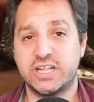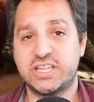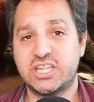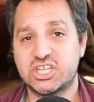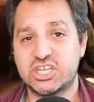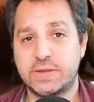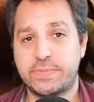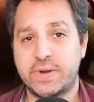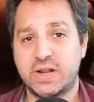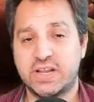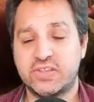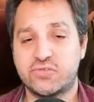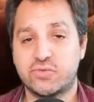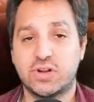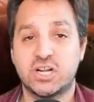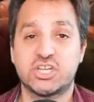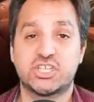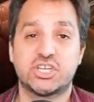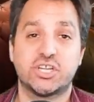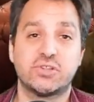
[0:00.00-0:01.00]
ai déjà parlé sur
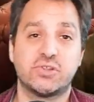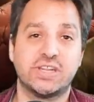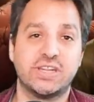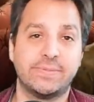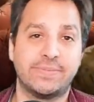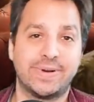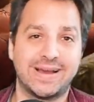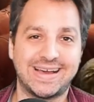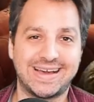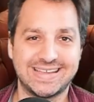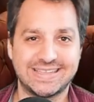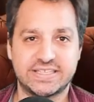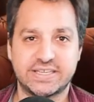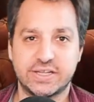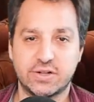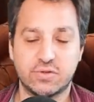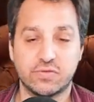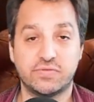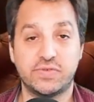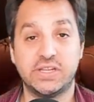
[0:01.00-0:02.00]
la chaîne dans les
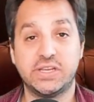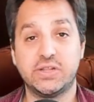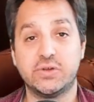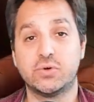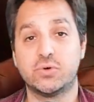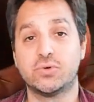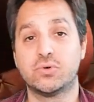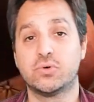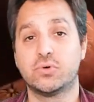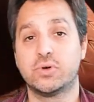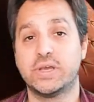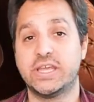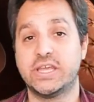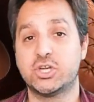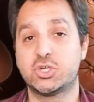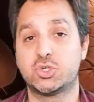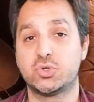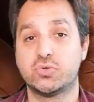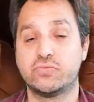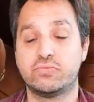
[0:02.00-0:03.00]
précédentes vidéos
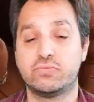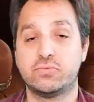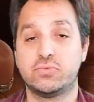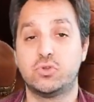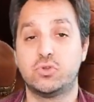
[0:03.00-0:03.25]
et je vous